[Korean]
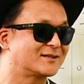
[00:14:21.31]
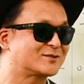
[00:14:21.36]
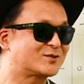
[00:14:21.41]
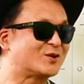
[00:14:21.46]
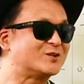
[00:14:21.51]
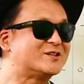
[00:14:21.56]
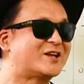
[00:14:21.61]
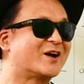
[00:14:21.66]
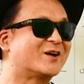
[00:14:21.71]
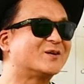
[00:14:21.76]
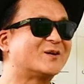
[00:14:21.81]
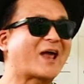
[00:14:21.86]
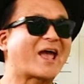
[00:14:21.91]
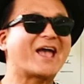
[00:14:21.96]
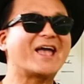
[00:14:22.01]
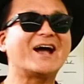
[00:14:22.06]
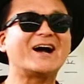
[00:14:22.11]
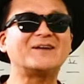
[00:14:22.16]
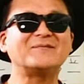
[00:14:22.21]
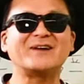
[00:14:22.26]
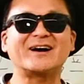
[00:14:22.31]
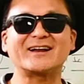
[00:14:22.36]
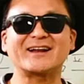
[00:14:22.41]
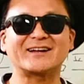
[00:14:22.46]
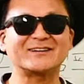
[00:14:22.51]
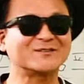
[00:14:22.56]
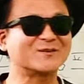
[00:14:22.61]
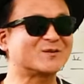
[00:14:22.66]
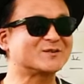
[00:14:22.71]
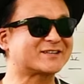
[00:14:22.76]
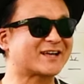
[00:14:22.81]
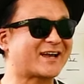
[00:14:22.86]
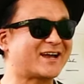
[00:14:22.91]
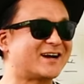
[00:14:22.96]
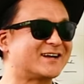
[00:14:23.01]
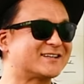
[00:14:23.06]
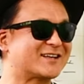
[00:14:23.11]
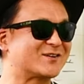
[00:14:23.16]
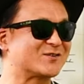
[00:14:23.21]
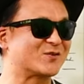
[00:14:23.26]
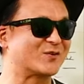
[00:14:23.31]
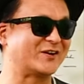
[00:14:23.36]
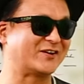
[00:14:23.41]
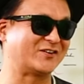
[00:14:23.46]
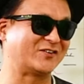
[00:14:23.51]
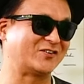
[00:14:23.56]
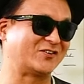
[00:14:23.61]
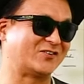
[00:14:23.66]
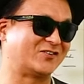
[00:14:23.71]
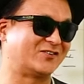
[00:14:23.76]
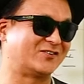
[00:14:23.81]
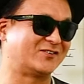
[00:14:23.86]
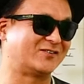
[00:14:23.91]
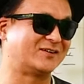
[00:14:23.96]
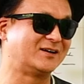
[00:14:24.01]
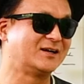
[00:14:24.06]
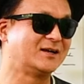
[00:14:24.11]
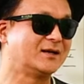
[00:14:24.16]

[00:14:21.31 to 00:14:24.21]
전쟁을 해야만 하는 곳에 해야 되는 거예요.